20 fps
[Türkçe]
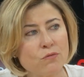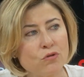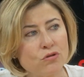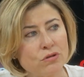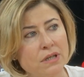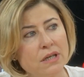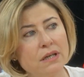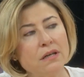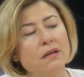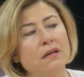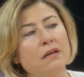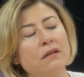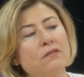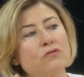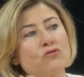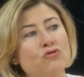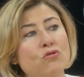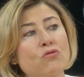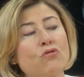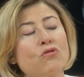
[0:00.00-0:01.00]
O da
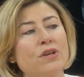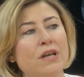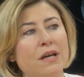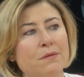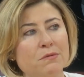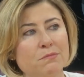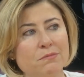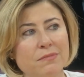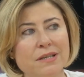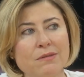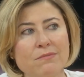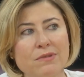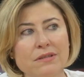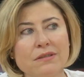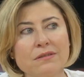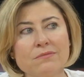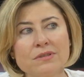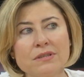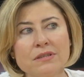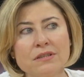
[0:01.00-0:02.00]
çok önemli bir bilim
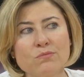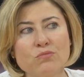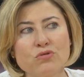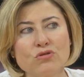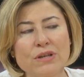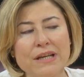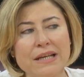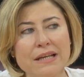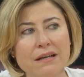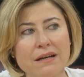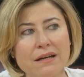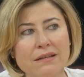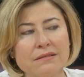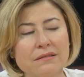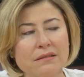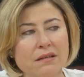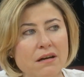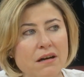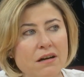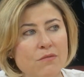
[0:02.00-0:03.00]
adamıdır. Bu
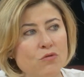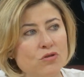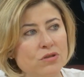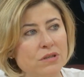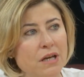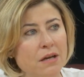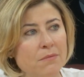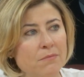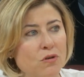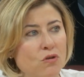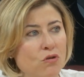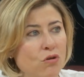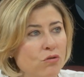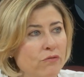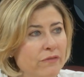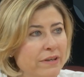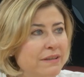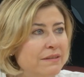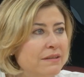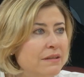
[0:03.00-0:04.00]
56K modem call
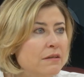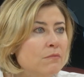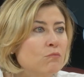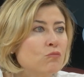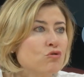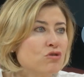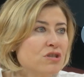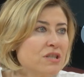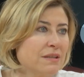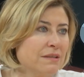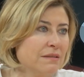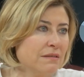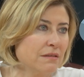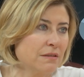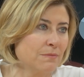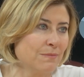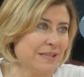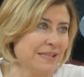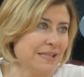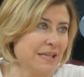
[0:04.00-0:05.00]
waiting'in
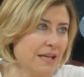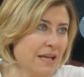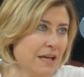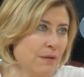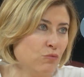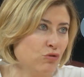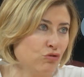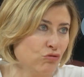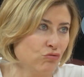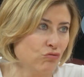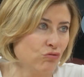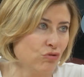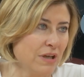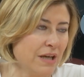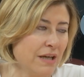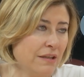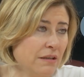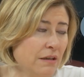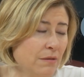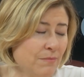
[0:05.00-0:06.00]
mucididir mesela bütün hmm.
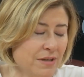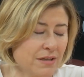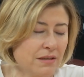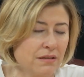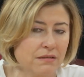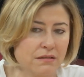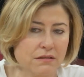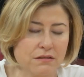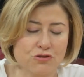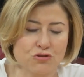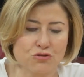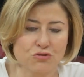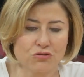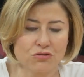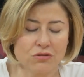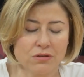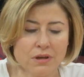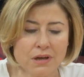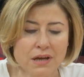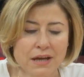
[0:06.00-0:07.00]
dünyada. Hı. Amerika'da
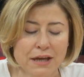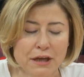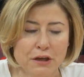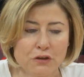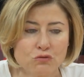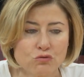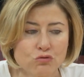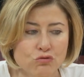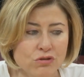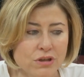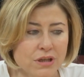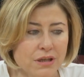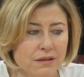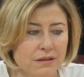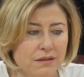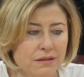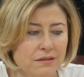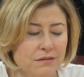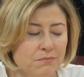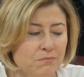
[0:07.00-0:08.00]
yaşıyordu. Nuri'yi
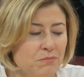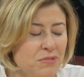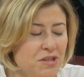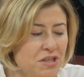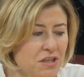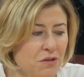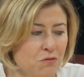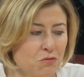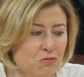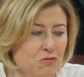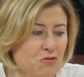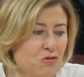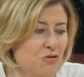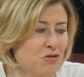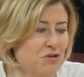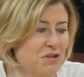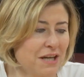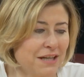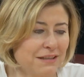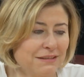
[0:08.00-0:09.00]
aradım. Bir şey
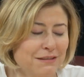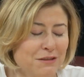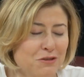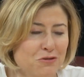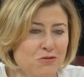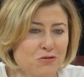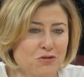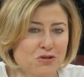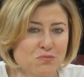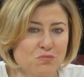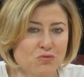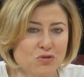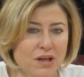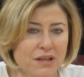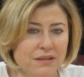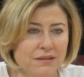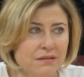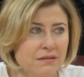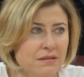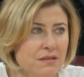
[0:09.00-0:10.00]
konuşuyoruz, dertleşiyoruz. Bunu
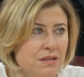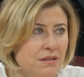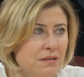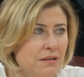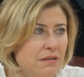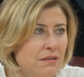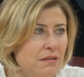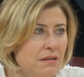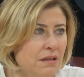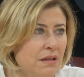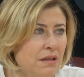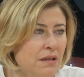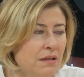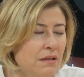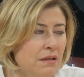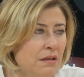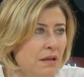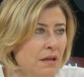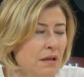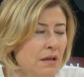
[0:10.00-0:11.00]
anlatınca dedi ki e,
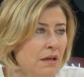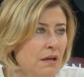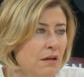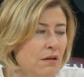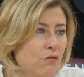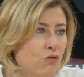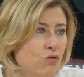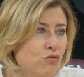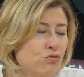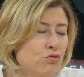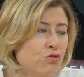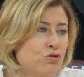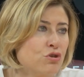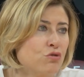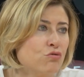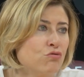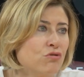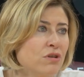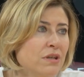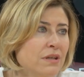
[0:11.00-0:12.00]

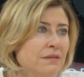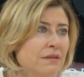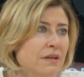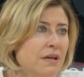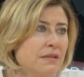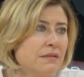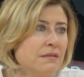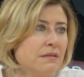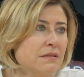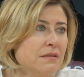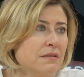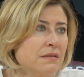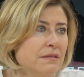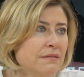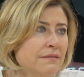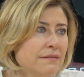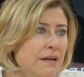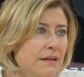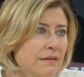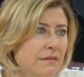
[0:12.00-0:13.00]
koskoca Hürriyet Gazetesi'nin
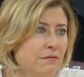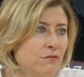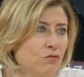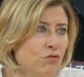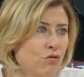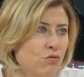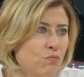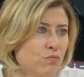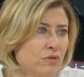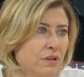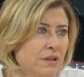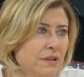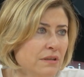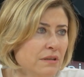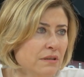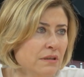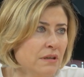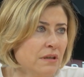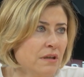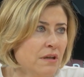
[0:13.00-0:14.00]
interneti yok mu dedi.